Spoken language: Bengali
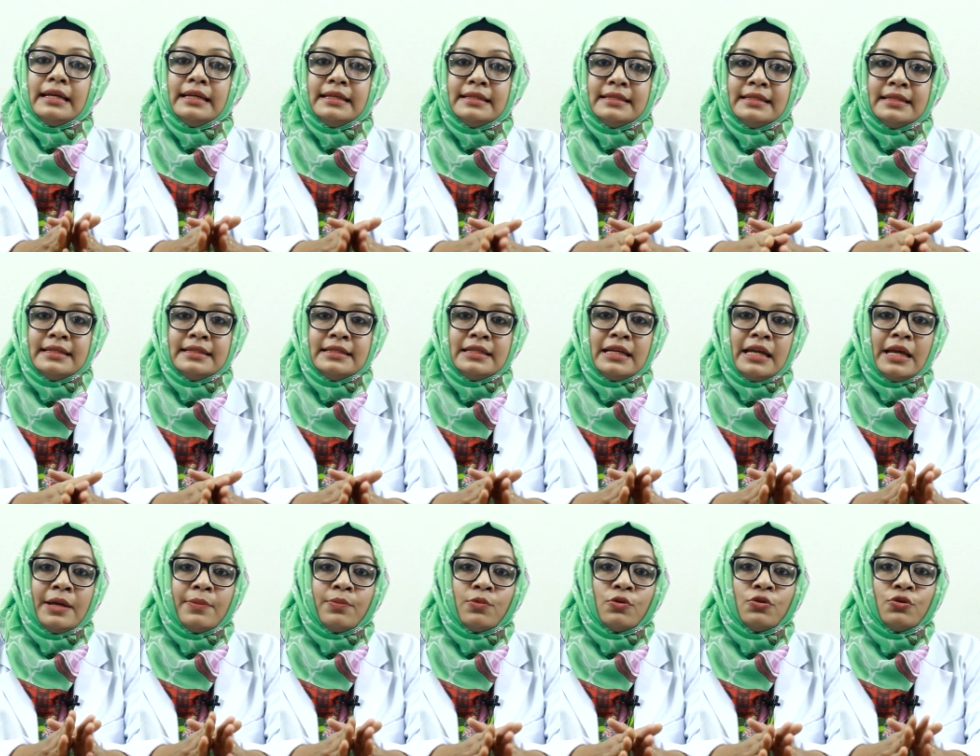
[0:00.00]
ইসিজি
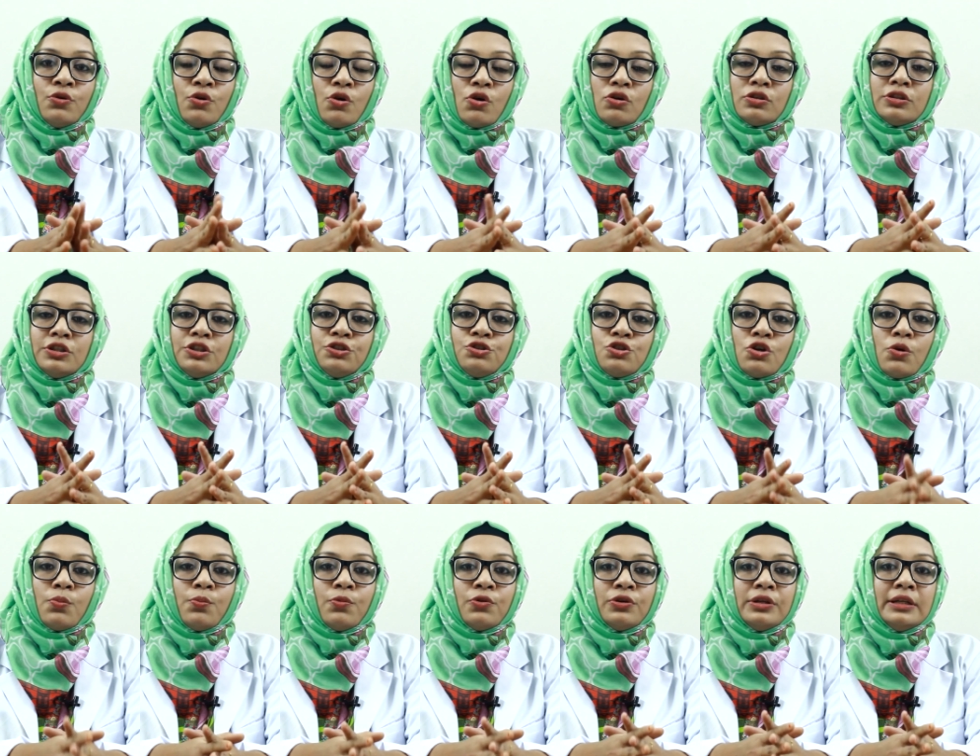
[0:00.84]
e এবং রক্তের
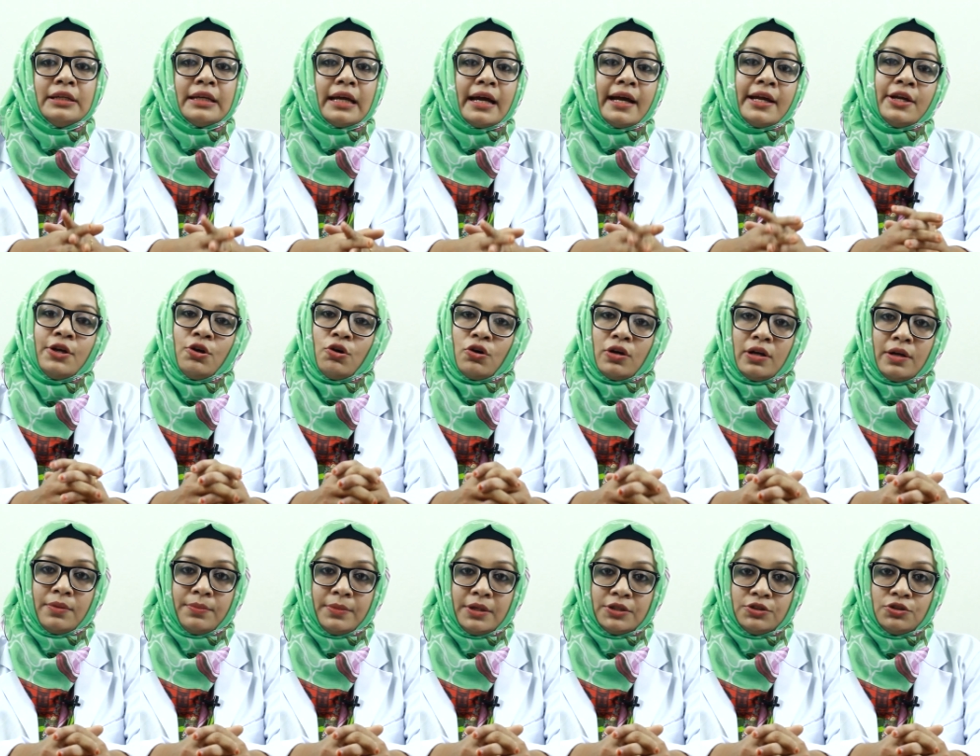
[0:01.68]
ট্রপোনিন আই
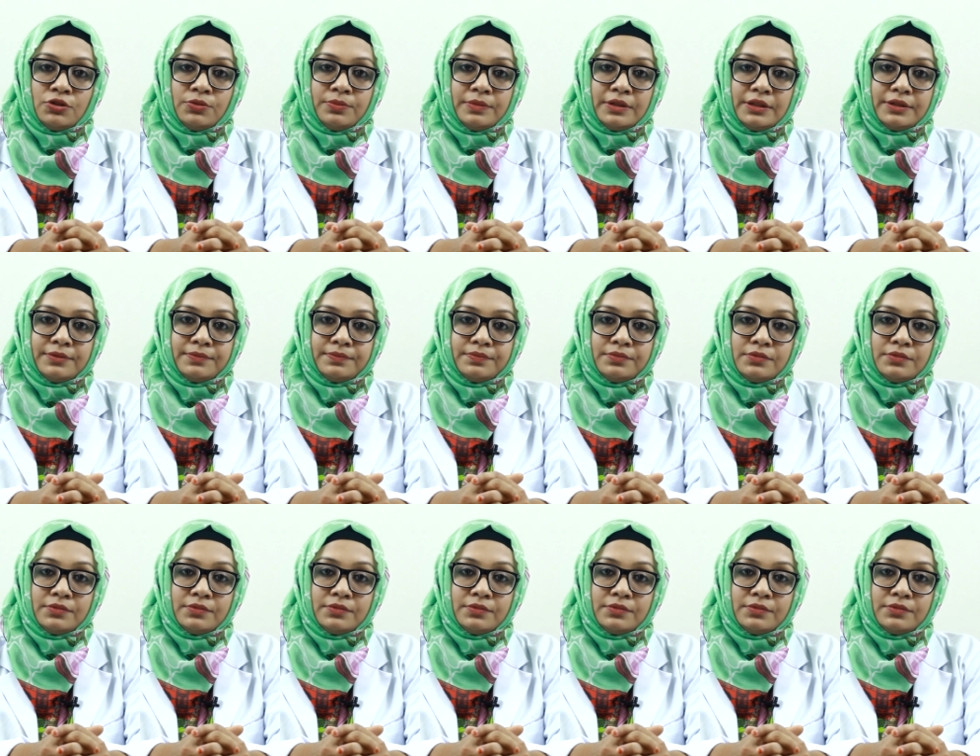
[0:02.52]
করার মাধ্যমে